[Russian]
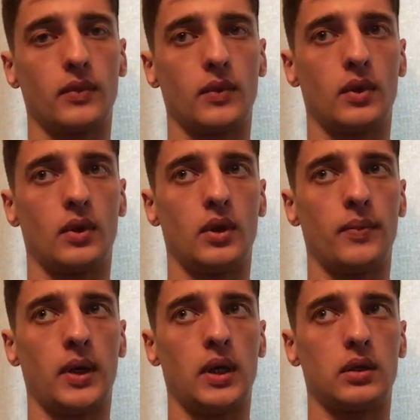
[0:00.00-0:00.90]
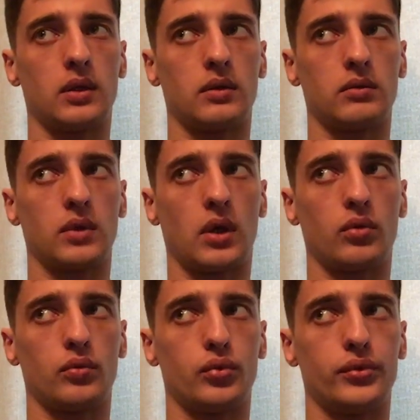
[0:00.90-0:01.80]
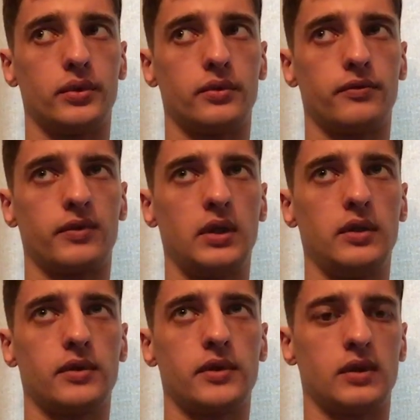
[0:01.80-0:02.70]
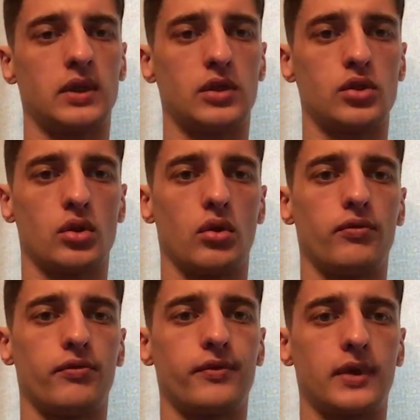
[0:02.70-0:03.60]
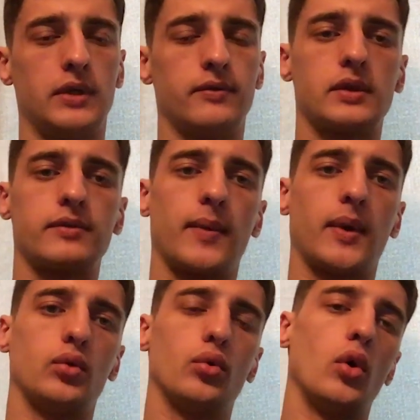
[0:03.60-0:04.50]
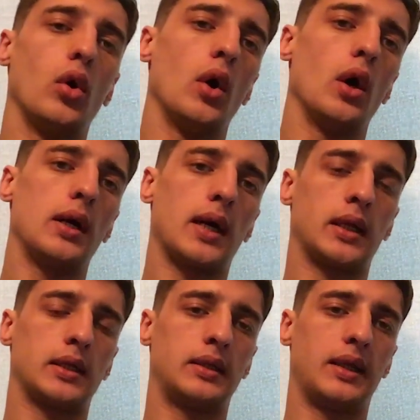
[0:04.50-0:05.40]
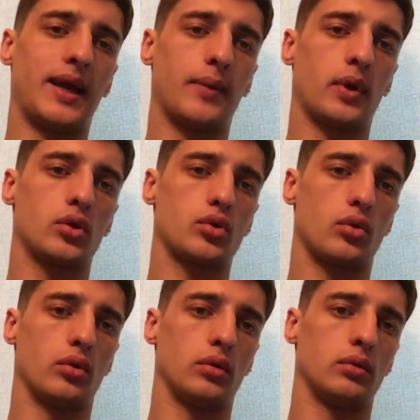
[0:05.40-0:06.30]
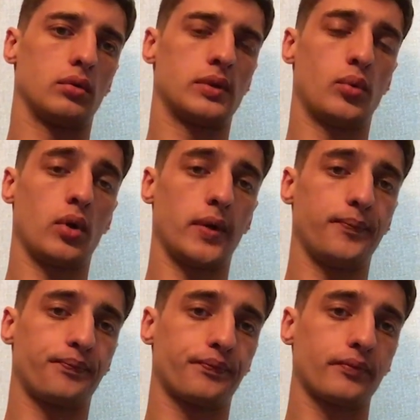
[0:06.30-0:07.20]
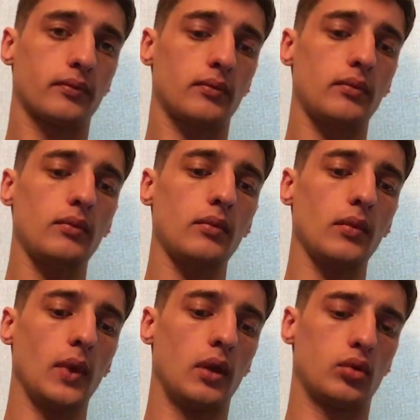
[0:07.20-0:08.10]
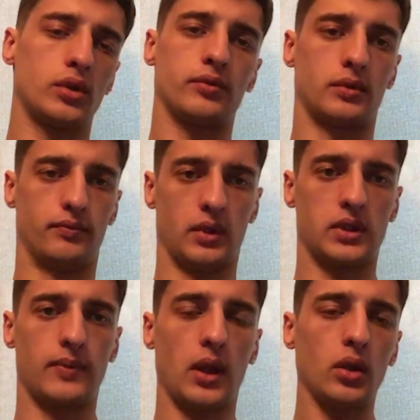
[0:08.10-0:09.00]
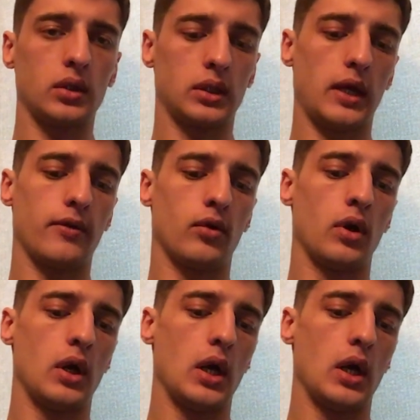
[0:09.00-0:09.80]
непонятно, как он будет вклиниваться. Всегда тяжело вклиниваться в команду, когда ты не прошел сборы. Ну, то есть вот был Заболотный, да, его